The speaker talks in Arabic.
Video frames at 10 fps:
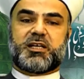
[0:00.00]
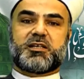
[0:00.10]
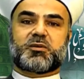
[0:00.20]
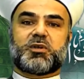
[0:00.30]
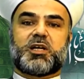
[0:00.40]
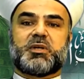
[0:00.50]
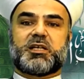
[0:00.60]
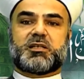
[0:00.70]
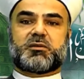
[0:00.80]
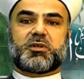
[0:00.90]
الرحمن
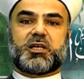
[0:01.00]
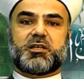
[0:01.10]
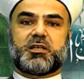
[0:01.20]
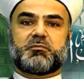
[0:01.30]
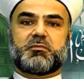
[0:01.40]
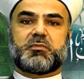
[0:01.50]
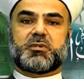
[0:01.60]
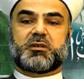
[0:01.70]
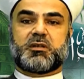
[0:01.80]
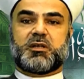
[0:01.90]
الرحيم
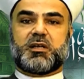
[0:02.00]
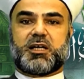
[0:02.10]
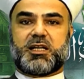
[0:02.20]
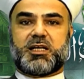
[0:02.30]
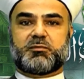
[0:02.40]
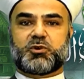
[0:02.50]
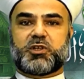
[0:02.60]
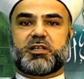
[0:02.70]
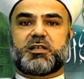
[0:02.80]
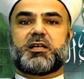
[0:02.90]
الحمد
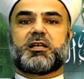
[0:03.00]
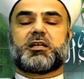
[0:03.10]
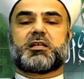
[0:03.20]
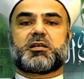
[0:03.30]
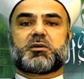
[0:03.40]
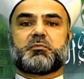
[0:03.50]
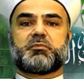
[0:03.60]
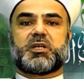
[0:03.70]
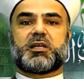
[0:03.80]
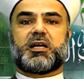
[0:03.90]
لله رب
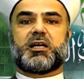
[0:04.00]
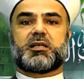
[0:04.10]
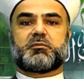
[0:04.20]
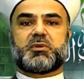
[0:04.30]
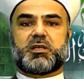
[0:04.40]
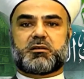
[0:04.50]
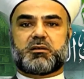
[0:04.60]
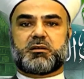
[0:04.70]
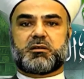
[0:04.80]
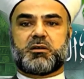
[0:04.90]
العالمين
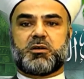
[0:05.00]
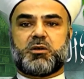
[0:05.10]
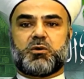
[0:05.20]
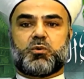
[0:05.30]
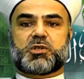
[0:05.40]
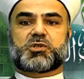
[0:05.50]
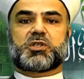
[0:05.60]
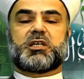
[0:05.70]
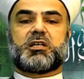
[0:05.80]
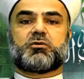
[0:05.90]

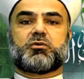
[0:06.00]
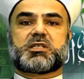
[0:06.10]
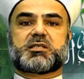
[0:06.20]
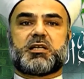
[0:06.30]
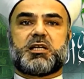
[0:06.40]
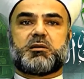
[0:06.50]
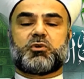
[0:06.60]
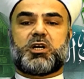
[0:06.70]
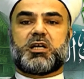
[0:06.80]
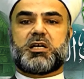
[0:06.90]
والصلاة والسلام
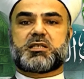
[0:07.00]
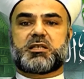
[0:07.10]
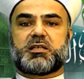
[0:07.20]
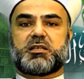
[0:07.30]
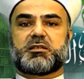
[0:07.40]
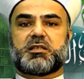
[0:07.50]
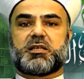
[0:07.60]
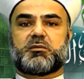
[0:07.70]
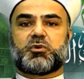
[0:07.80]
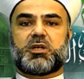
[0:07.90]
على سيدنا
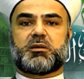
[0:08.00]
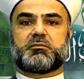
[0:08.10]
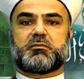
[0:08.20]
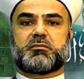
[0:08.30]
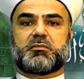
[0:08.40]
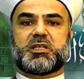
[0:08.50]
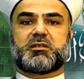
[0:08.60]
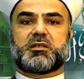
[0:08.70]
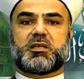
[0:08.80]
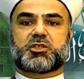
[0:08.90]
محمد
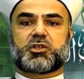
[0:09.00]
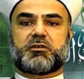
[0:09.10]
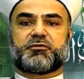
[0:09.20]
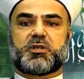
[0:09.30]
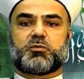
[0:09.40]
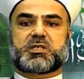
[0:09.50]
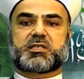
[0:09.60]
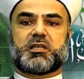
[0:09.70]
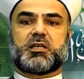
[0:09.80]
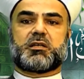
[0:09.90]
أشرف
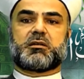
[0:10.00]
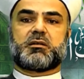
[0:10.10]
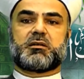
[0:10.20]
المرسلين